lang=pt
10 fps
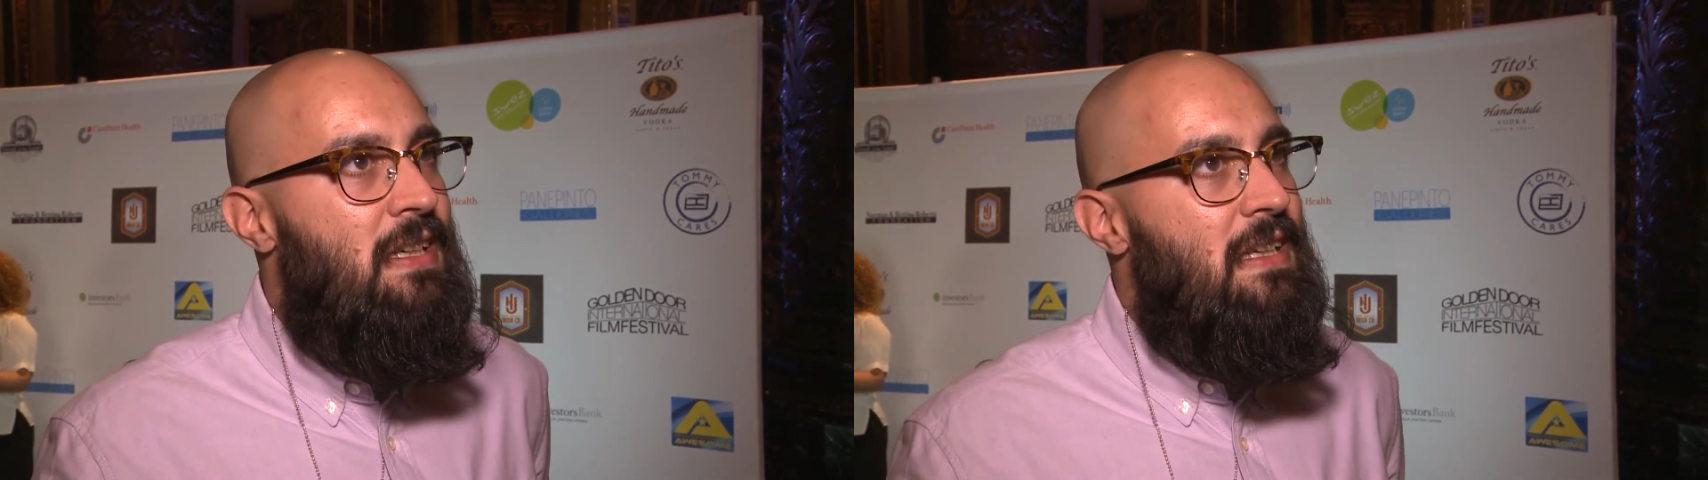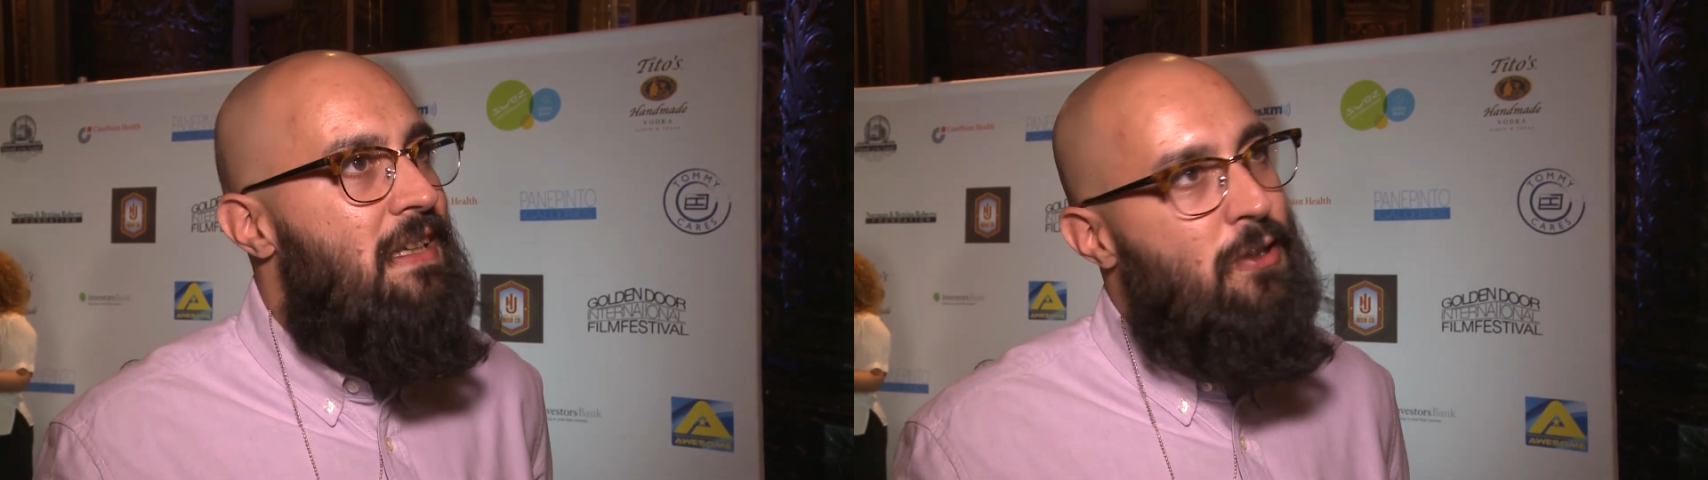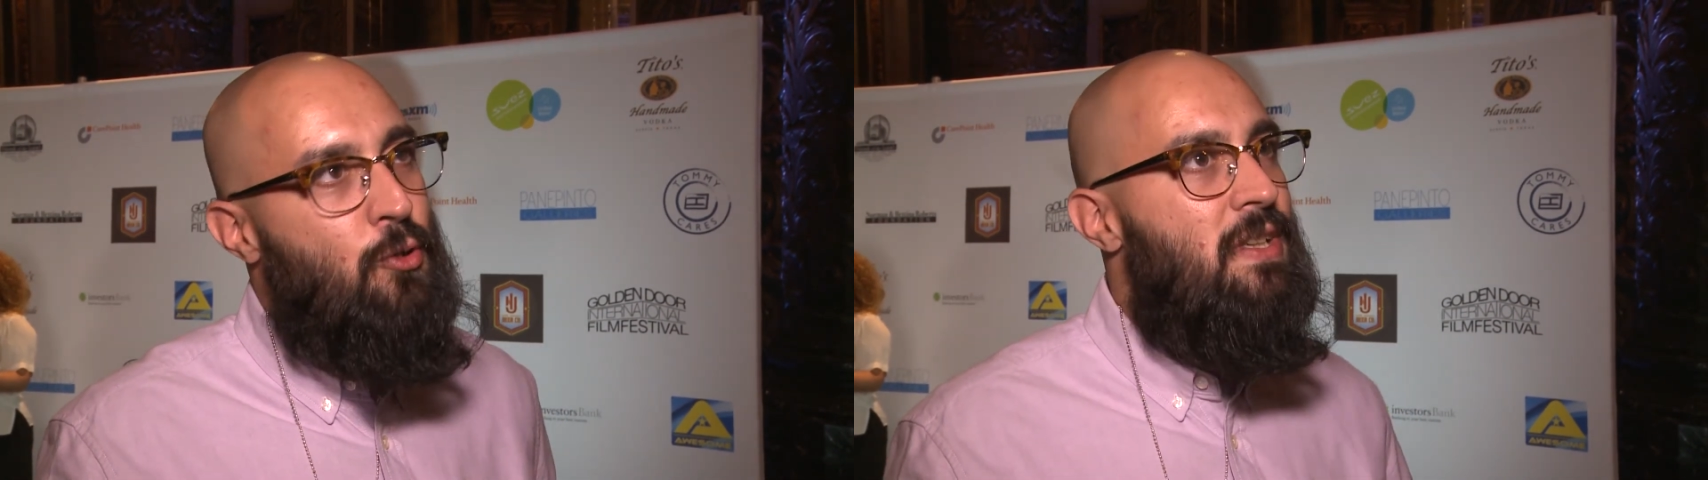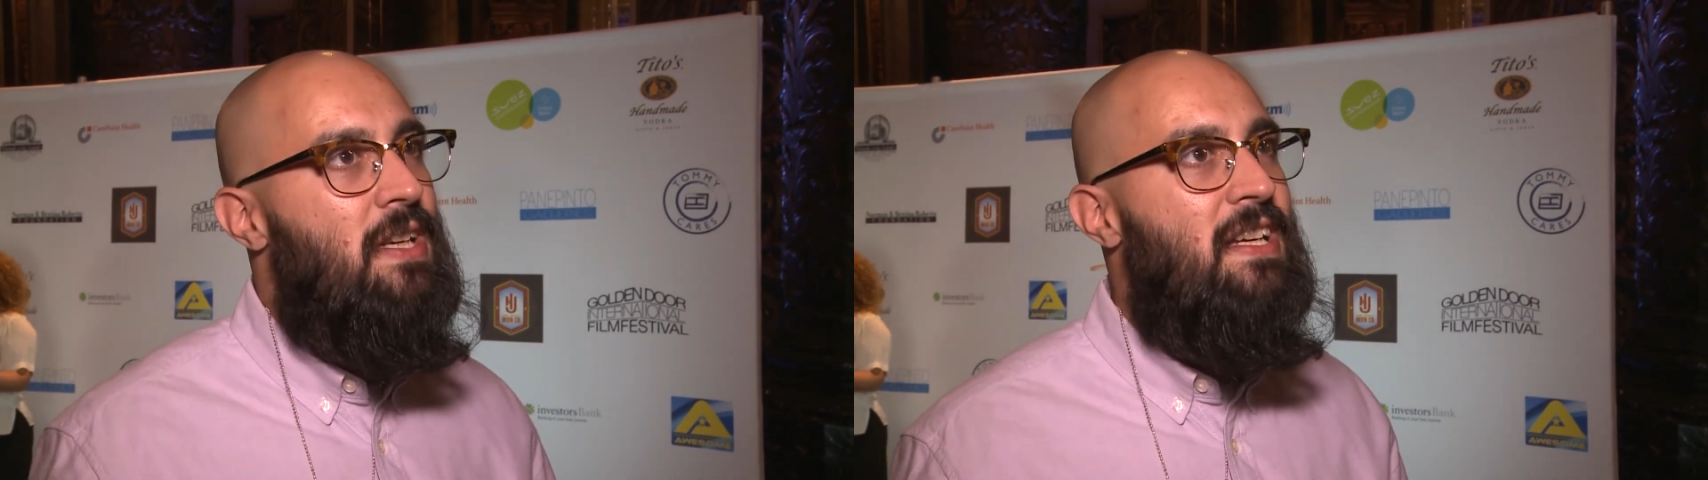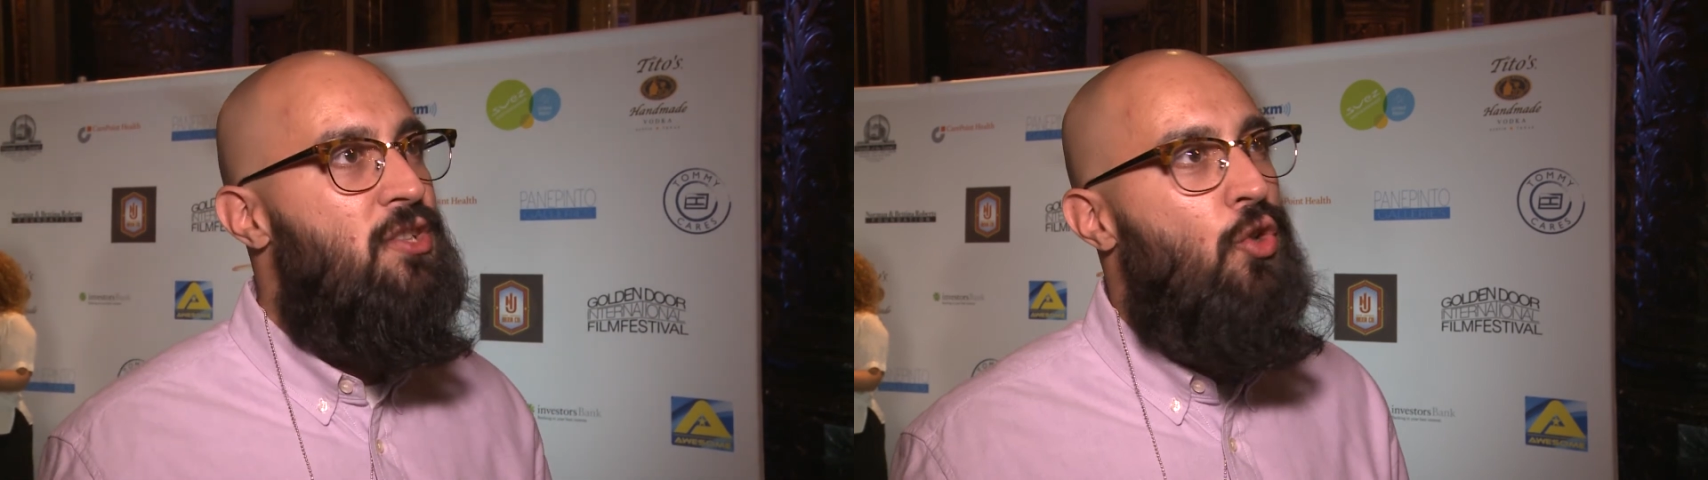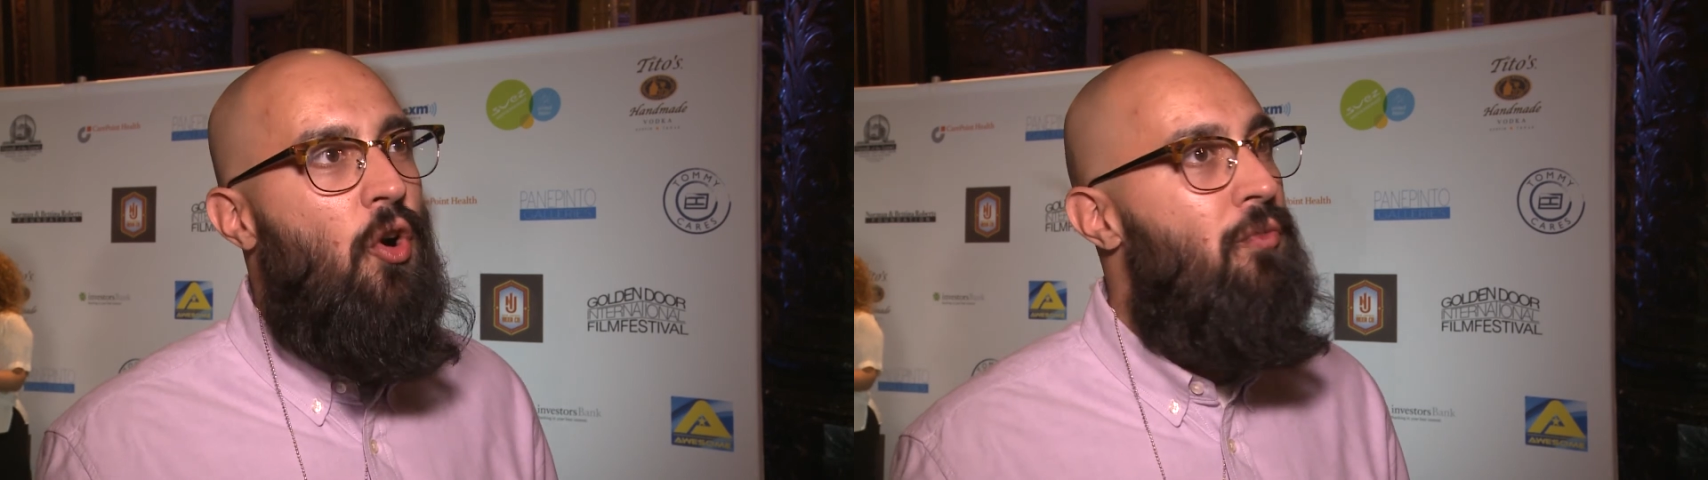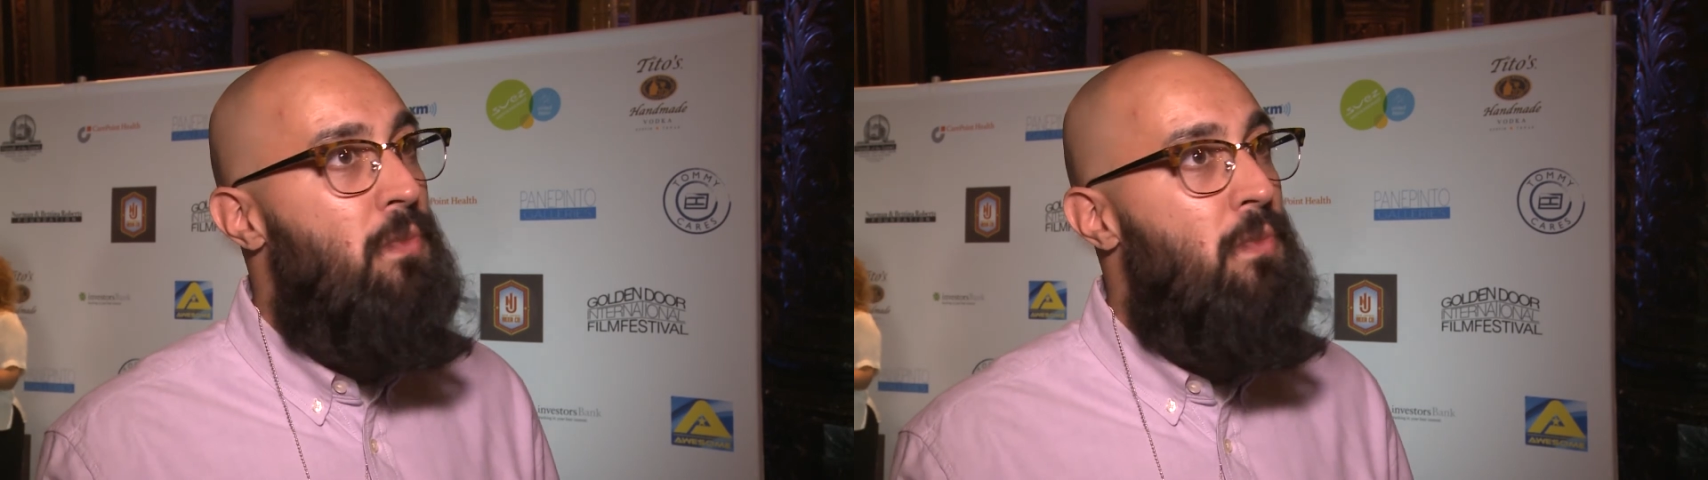e tu ainda és novo,